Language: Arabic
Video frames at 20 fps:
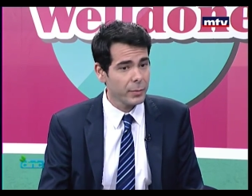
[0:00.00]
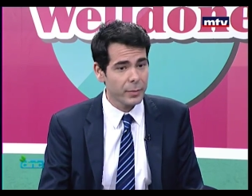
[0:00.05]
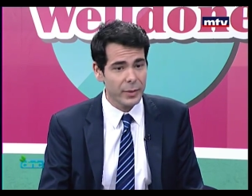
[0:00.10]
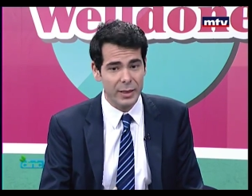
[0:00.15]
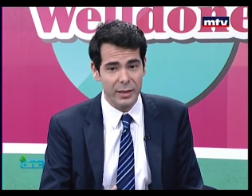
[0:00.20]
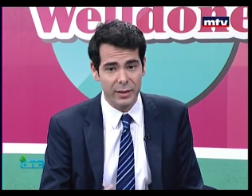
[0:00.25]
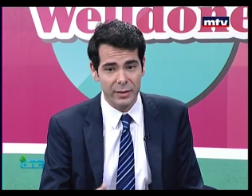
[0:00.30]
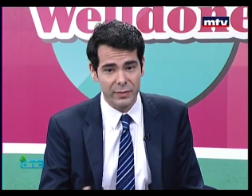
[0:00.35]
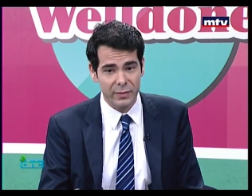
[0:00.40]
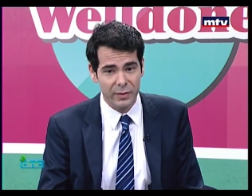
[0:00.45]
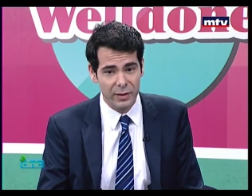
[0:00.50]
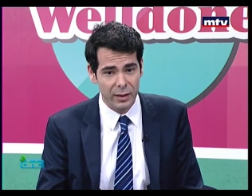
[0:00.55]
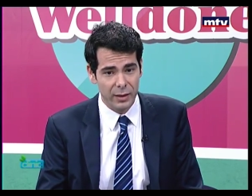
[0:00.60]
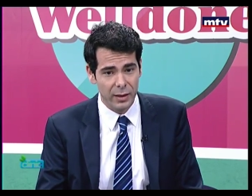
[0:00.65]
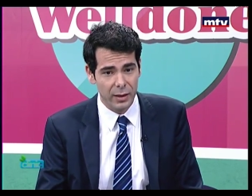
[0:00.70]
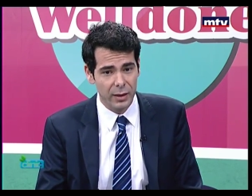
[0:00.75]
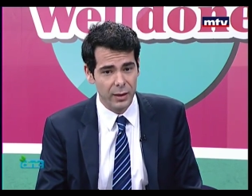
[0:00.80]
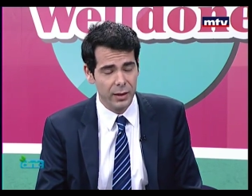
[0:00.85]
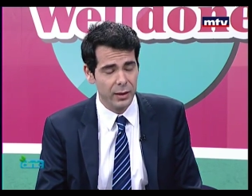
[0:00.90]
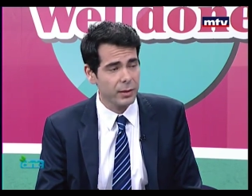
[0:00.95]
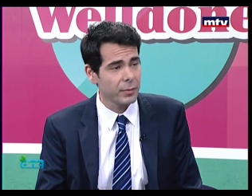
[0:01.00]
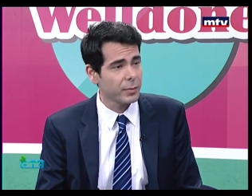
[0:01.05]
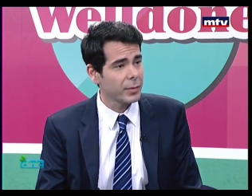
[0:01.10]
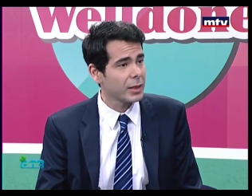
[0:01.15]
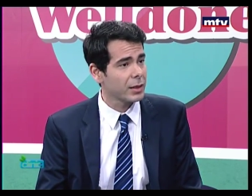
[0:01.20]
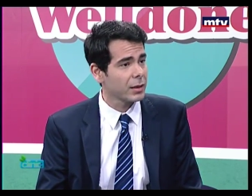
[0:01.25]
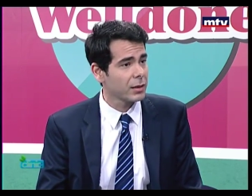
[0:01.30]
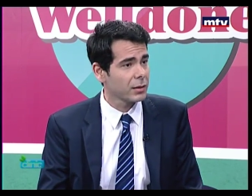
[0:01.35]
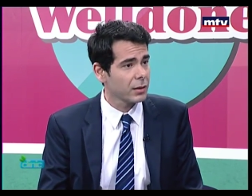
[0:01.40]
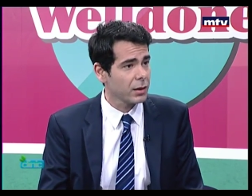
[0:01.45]
مثل السكري
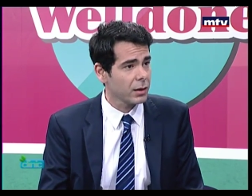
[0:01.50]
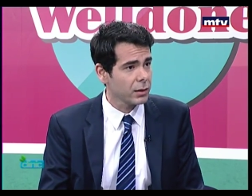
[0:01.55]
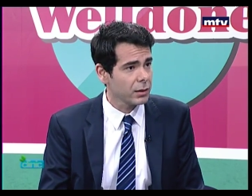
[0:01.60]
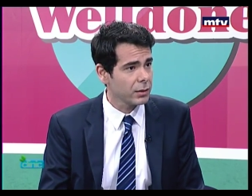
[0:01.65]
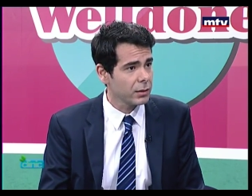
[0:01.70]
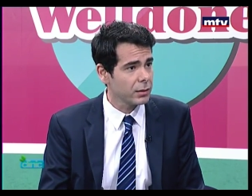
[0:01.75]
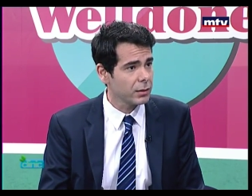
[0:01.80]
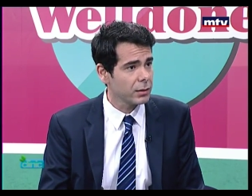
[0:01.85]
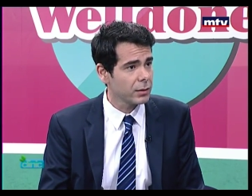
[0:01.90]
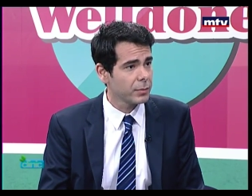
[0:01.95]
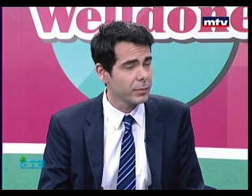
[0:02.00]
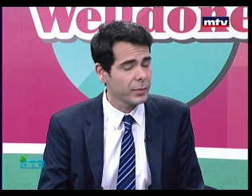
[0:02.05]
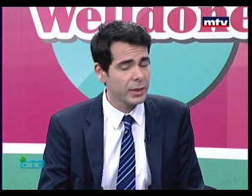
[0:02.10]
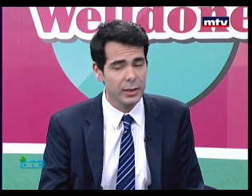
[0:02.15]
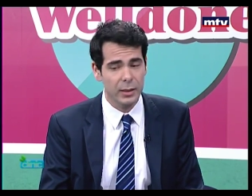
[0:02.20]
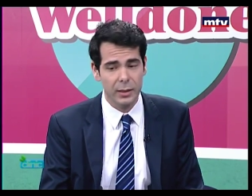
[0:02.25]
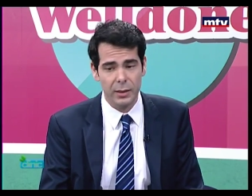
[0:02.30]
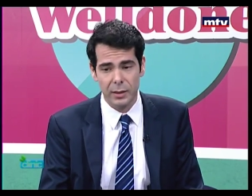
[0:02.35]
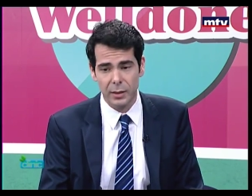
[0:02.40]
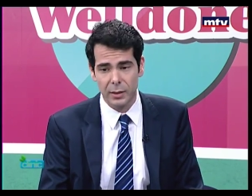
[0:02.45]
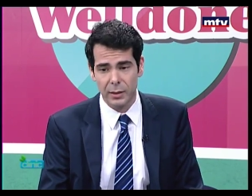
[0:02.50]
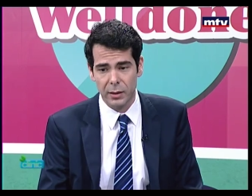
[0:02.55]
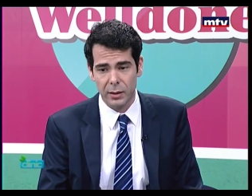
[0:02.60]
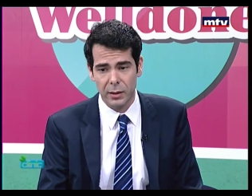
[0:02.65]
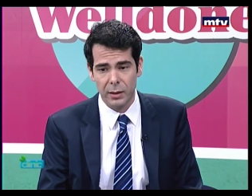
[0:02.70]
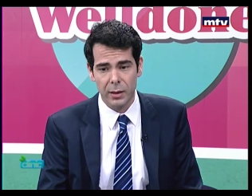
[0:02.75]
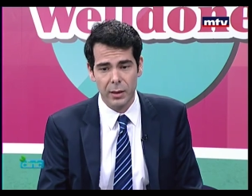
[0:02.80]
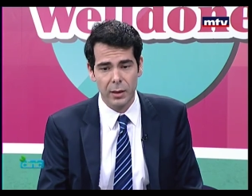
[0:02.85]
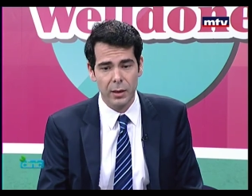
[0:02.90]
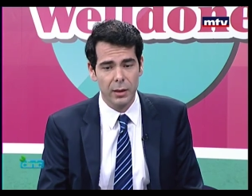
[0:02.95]
مثل الضغط مثل
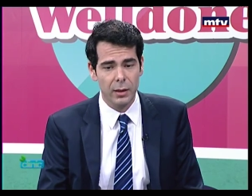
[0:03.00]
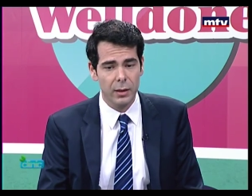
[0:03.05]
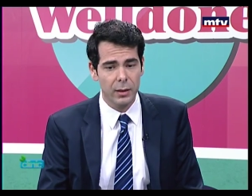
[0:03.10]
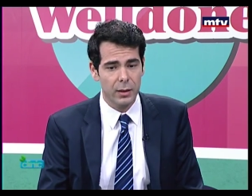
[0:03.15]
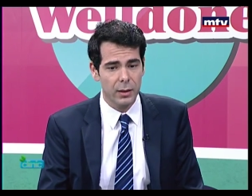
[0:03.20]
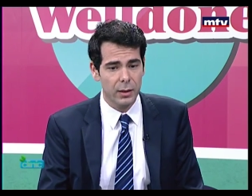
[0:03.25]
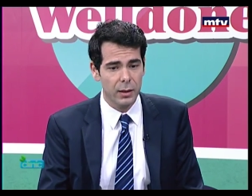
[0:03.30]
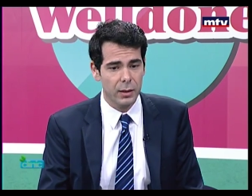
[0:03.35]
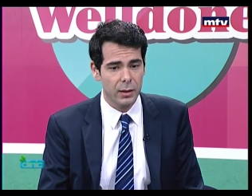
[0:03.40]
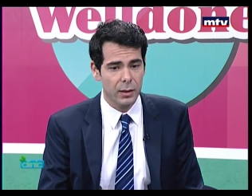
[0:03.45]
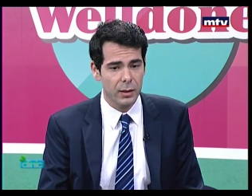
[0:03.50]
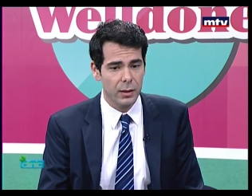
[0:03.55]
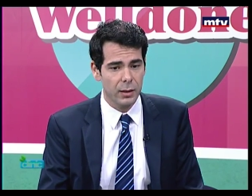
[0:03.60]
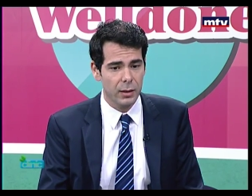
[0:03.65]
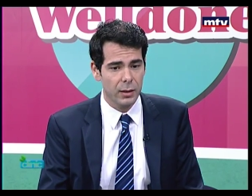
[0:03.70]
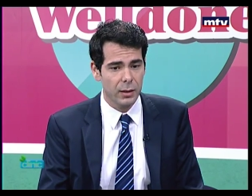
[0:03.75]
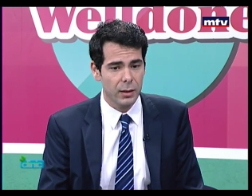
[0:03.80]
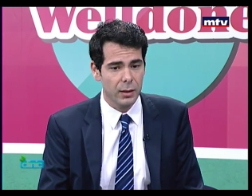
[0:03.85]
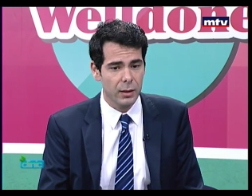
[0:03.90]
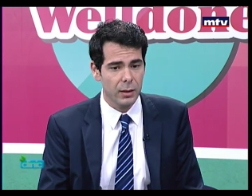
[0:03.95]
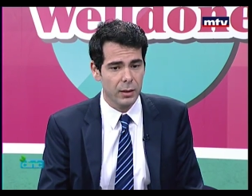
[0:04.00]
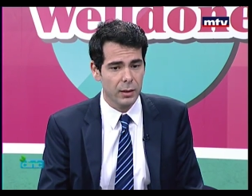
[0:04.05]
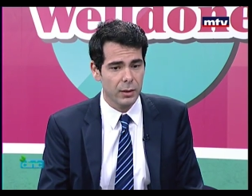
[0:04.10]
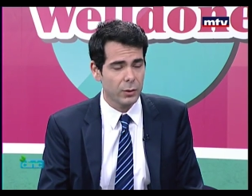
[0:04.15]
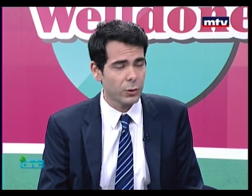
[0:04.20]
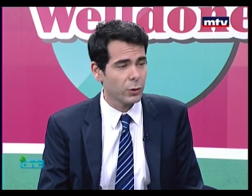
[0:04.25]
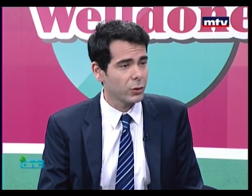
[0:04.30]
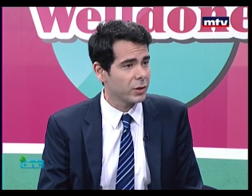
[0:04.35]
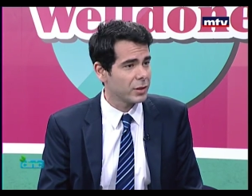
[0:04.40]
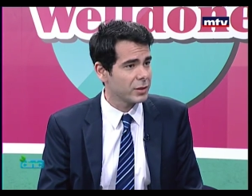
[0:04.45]
الـ الـ آه،
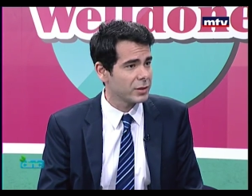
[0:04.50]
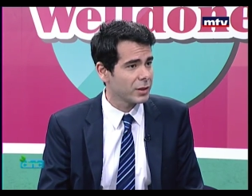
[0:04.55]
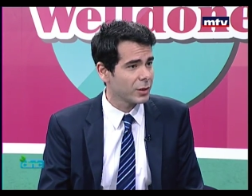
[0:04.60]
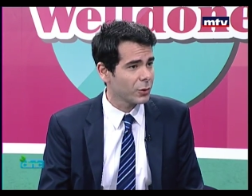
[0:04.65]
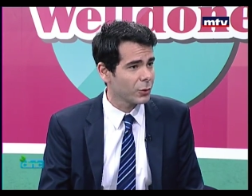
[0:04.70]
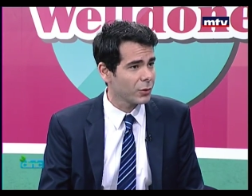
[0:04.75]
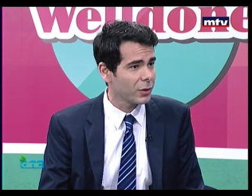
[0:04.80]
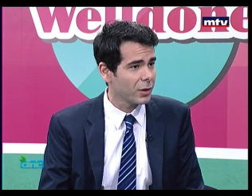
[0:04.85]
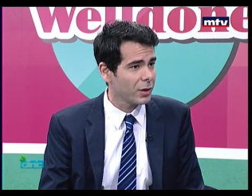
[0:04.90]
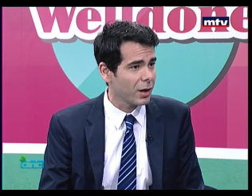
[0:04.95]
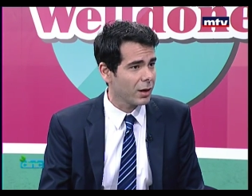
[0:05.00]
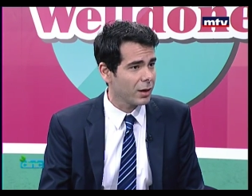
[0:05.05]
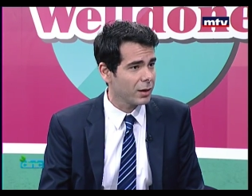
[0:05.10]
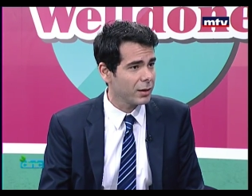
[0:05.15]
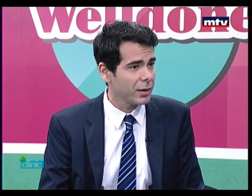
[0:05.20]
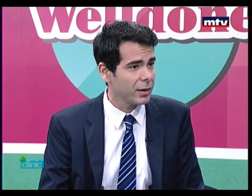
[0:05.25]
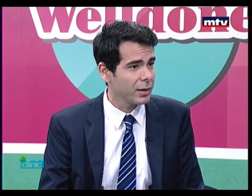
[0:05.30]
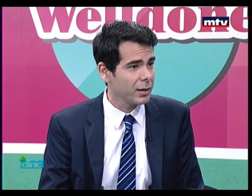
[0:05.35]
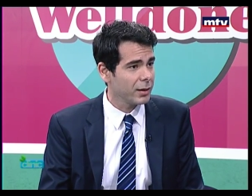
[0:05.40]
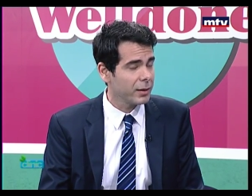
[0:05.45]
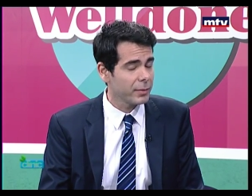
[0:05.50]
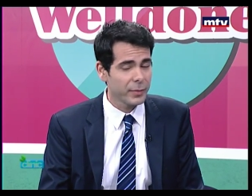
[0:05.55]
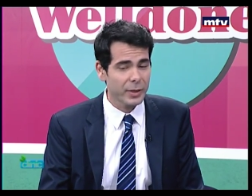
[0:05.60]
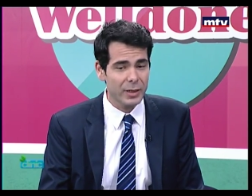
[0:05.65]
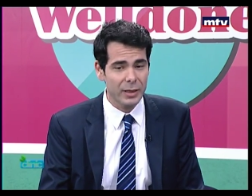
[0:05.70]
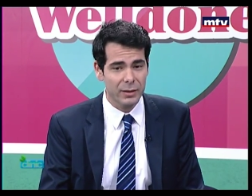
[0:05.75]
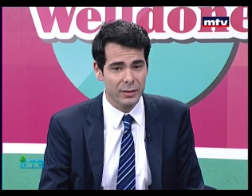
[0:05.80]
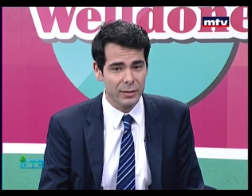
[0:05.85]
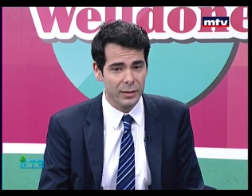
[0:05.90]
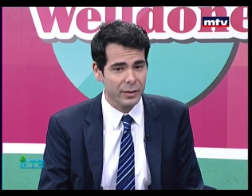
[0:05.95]
الكوليسترول العالي
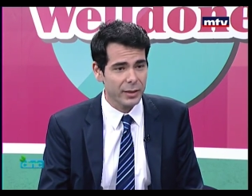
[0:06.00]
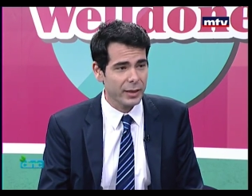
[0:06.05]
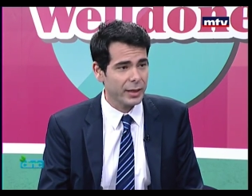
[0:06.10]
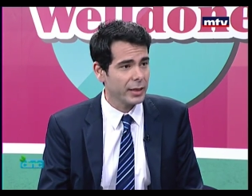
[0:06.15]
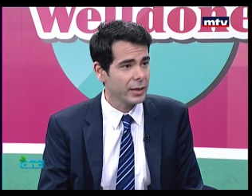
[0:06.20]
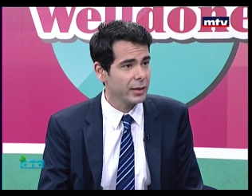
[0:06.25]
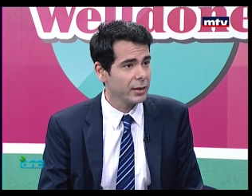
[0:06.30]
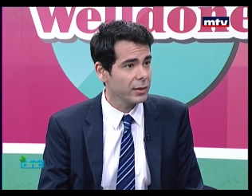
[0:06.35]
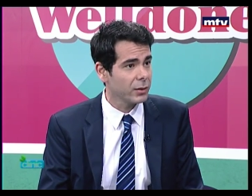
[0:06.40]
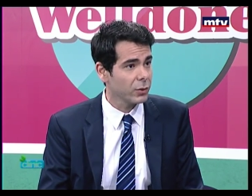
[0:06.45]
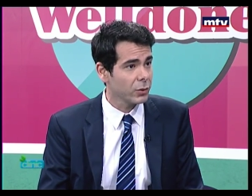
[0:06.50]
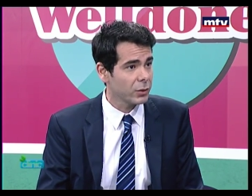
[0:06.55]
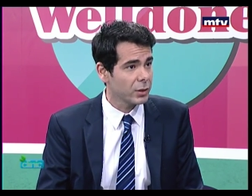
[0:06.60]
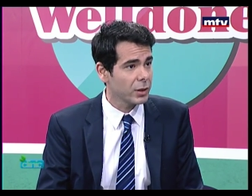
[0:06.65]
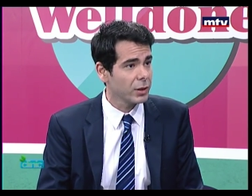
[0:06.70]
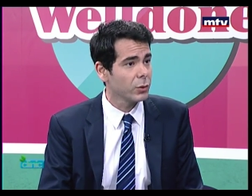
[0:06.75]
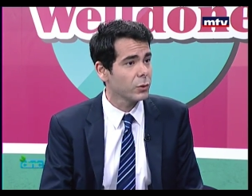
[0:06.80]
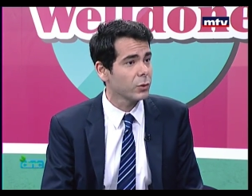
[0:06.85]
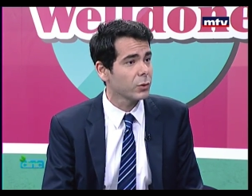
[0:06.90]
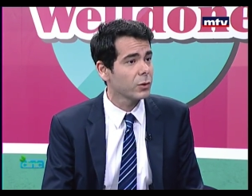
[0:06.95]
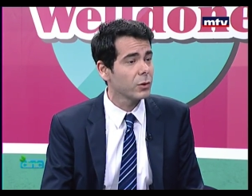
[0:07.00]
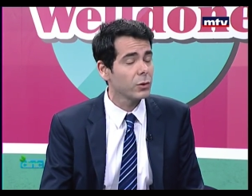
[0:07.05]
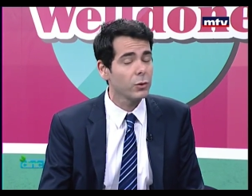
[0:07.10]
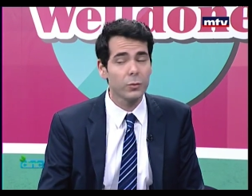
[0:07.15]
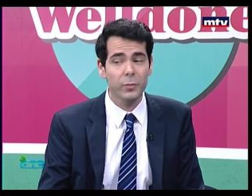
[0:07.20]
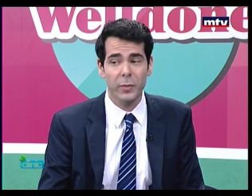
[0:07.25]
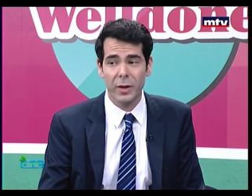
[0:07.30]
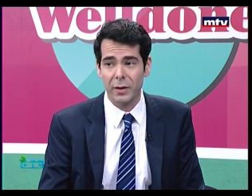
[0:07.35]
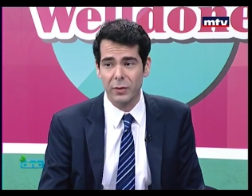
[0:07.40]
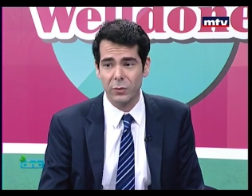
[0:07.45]
مثل التدخين هول كلهم
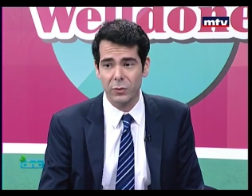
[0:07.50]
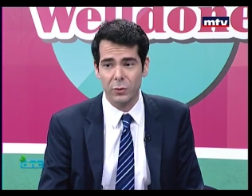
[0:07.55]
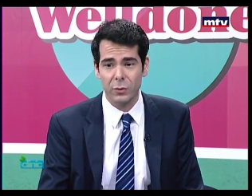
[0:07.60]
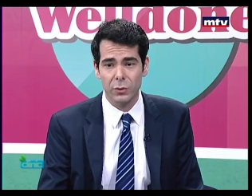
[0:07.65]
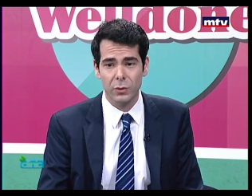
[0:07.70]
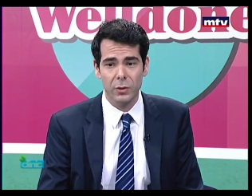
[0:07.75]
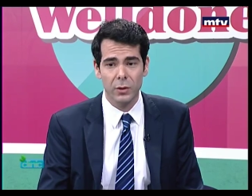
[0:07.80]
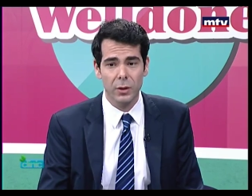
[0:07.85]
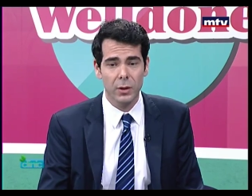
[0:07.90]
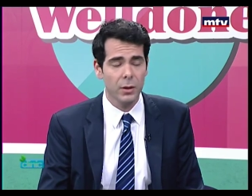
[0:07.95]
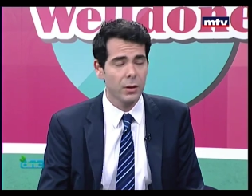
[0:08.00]
كلهم بيأثروا